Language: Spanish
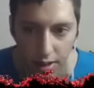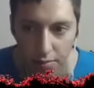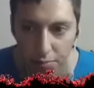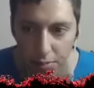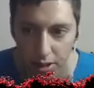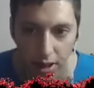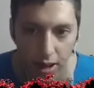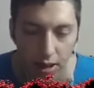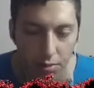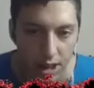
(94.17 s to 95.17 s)
Porque
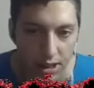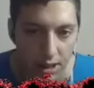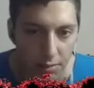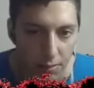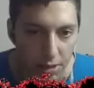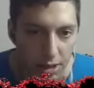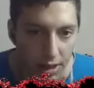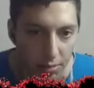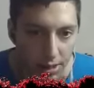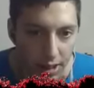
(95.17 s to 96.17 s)
tengo muchas armas, después se van a
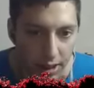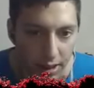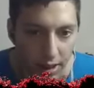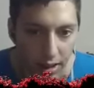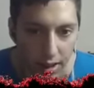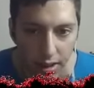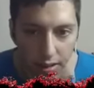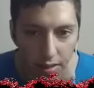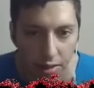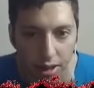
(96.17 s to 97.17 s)
acumular tantas y
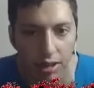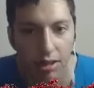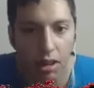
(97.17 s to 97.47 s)
Travis va a estar